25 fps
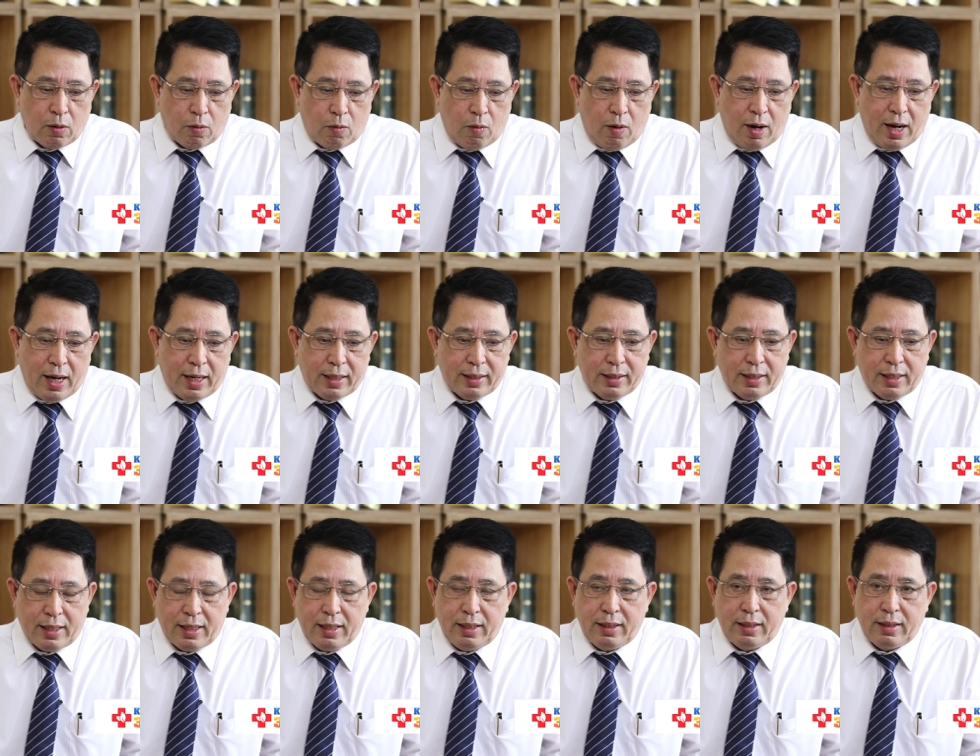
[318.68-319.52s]
Qua
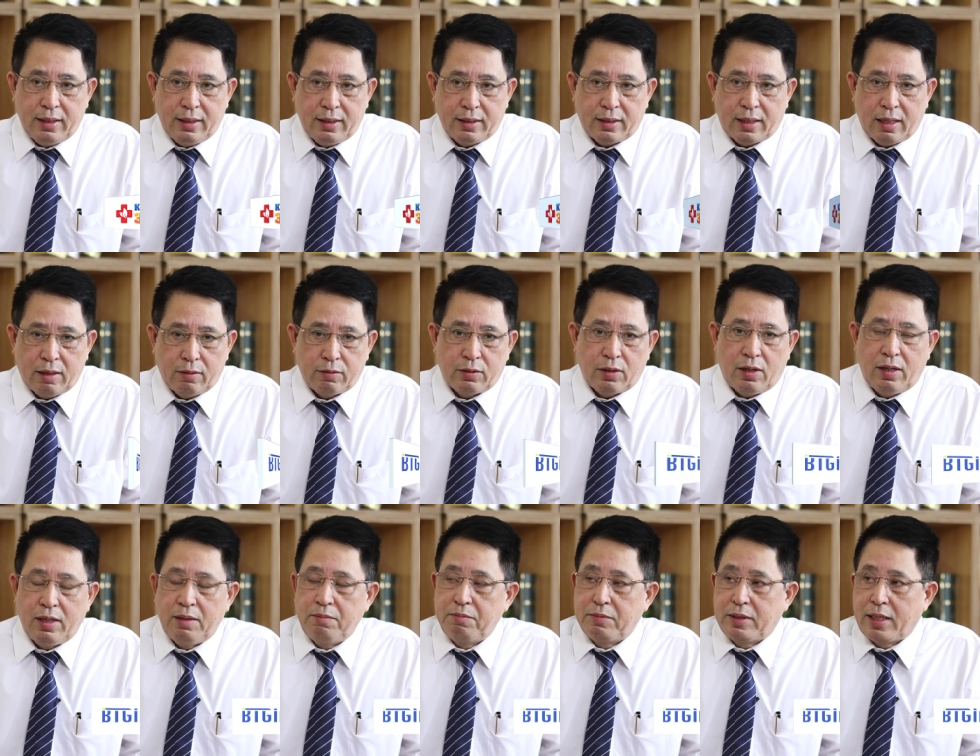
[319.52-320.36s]
những cái theo
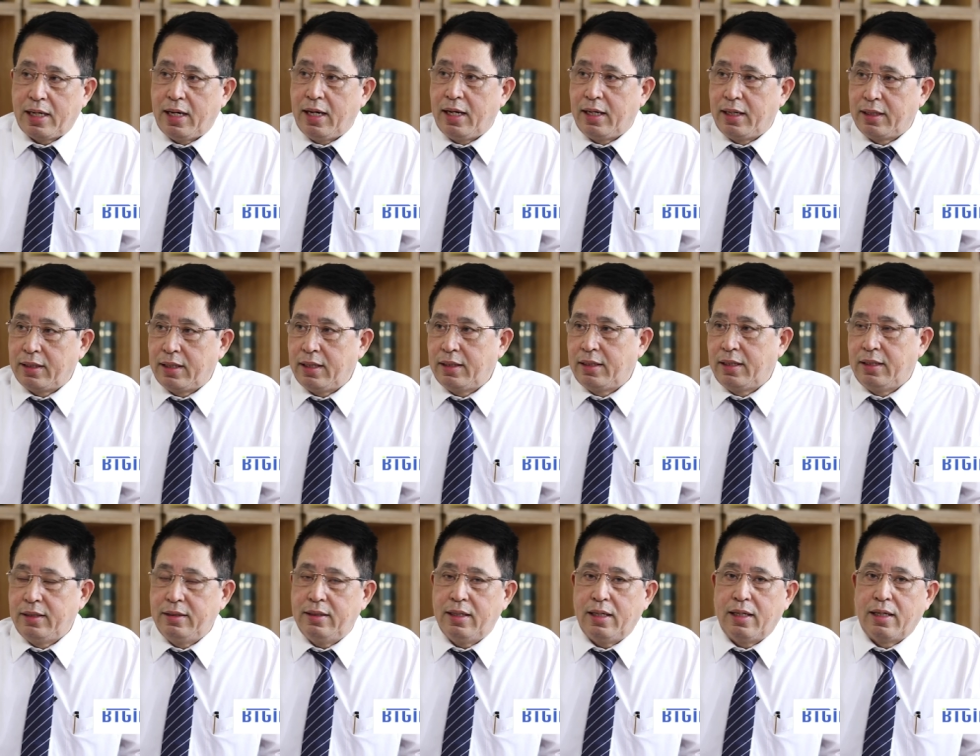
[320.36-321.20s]
dõi lâm sàng, người ta
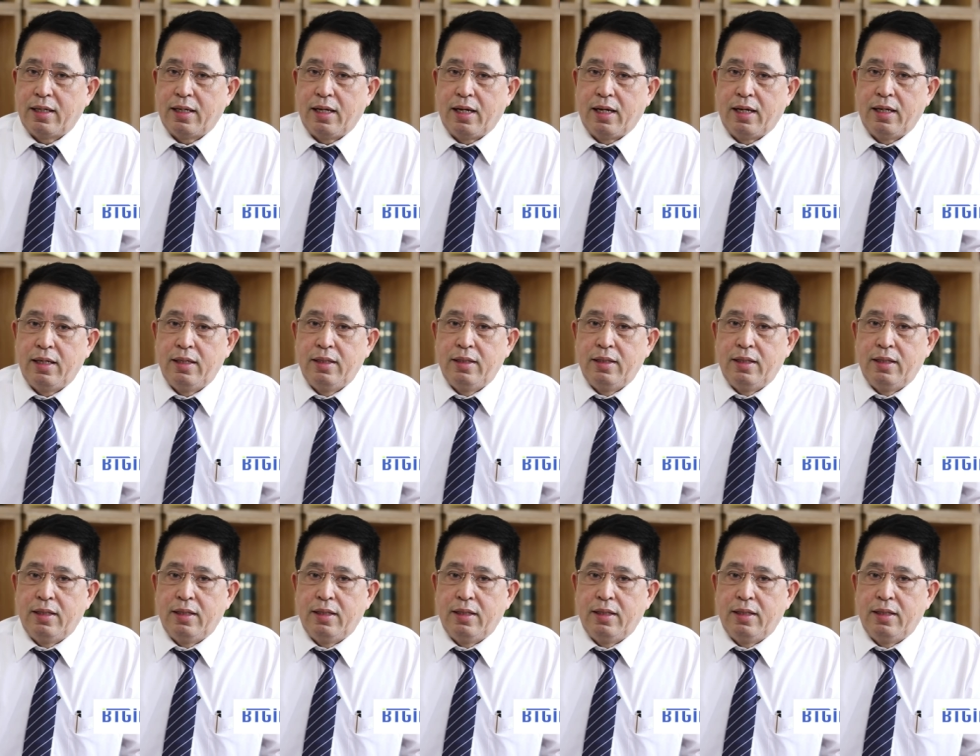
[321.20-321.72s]
thấy rằng là